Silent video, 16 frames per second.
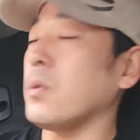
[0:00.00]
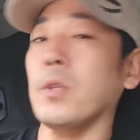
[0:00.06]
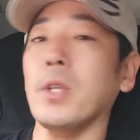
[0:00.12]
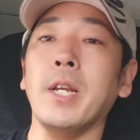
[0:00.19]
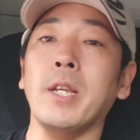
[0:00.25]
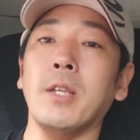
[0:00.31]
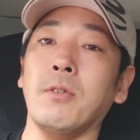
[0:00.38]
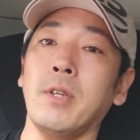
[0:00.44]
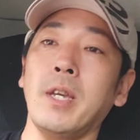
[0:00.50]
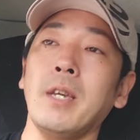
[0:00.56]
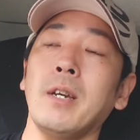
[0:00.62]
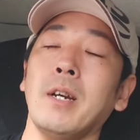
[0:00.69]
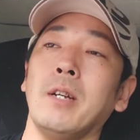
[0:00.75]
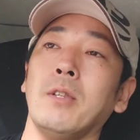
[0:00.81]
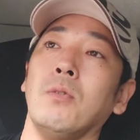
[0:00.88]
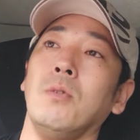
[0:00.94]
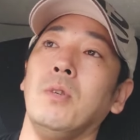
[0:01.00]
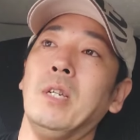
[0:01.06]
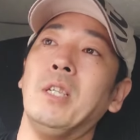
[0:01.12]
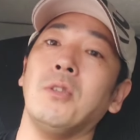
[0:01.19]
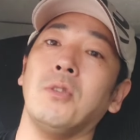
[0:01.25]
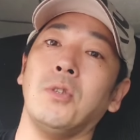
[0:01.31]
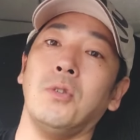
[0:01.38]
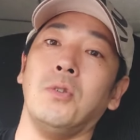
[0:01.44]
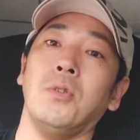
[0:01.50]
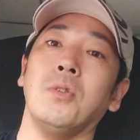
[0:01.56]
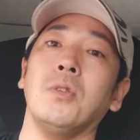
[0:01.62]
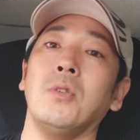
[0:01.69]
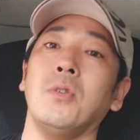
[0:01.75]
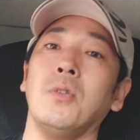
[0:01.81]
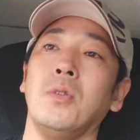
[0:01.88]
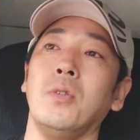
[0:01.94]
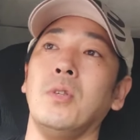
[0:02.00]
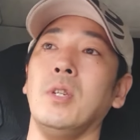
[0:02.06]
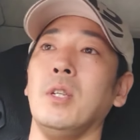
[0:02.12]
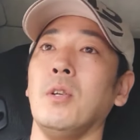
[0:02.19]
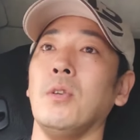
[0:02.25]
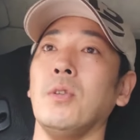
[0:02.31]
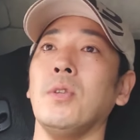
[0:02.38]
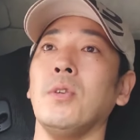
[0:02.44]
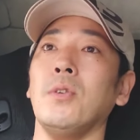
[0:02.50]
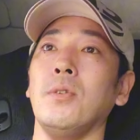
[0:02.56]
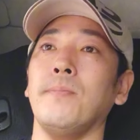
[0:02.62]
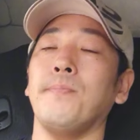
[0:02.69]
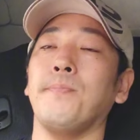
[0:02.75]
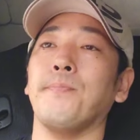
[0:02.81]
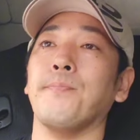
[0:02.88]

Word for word: 隣のね、あの、いすずに乗っとる